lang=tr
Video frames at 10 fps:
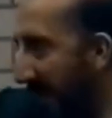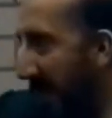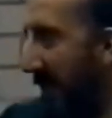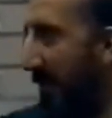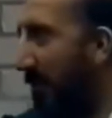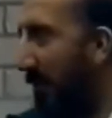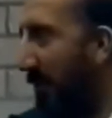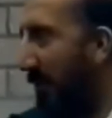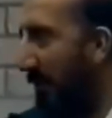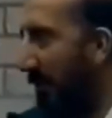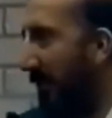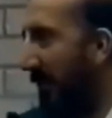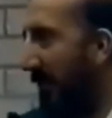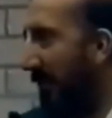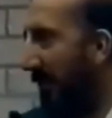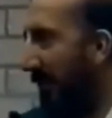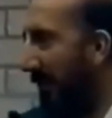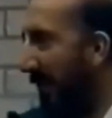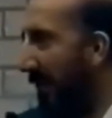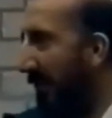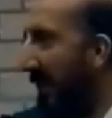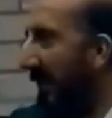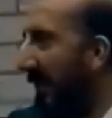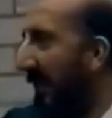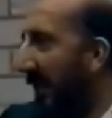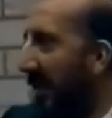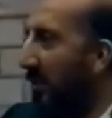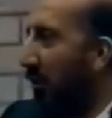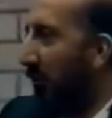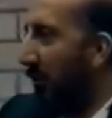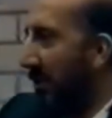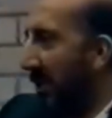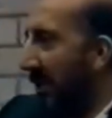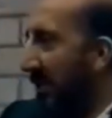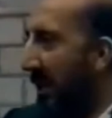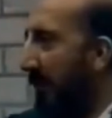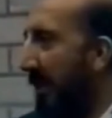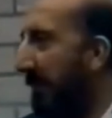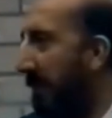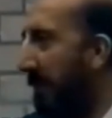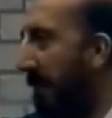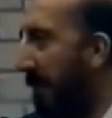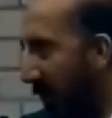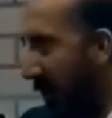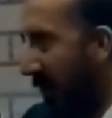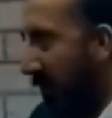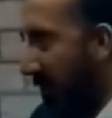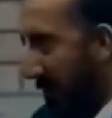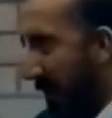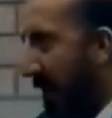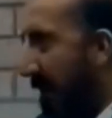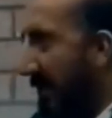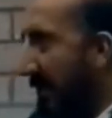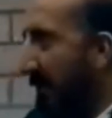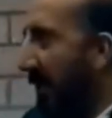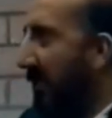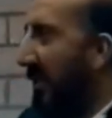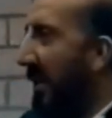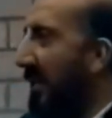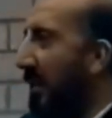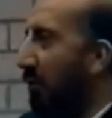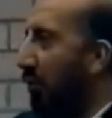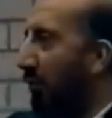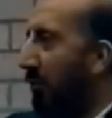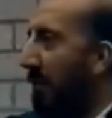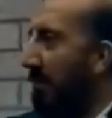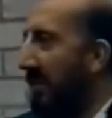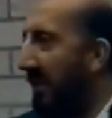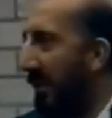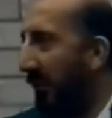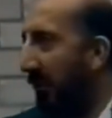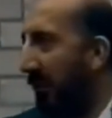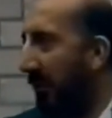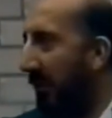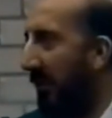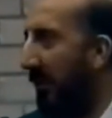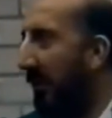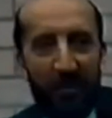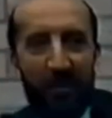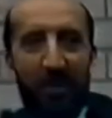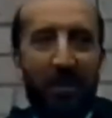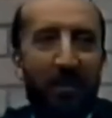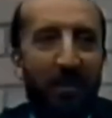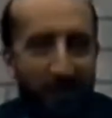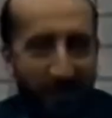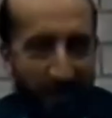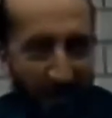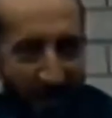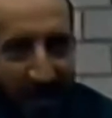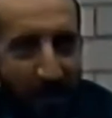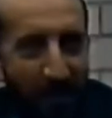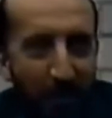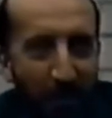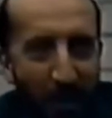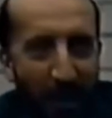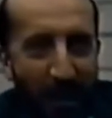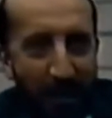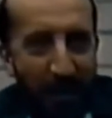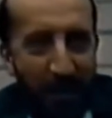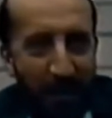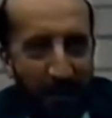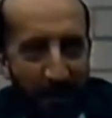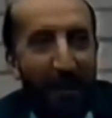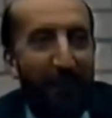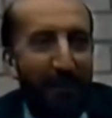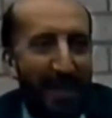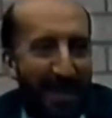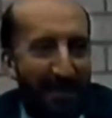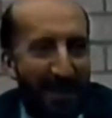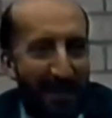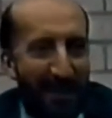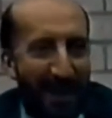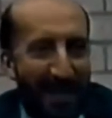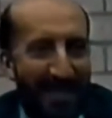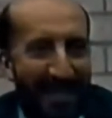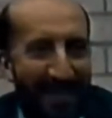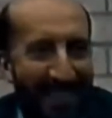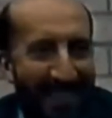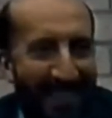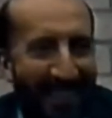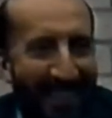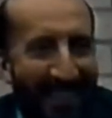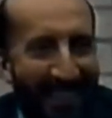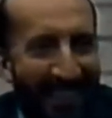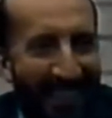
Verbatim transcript: Size soruyordum. Evet, erkek nasıl örtünecek İslam'da? Örtün, ya namaz kılmak için ne kadar örtünmemiz gerekiyor? Biz, İslam'da mı böyle? Hanefi mezhebinde böyle, İslam'da değil.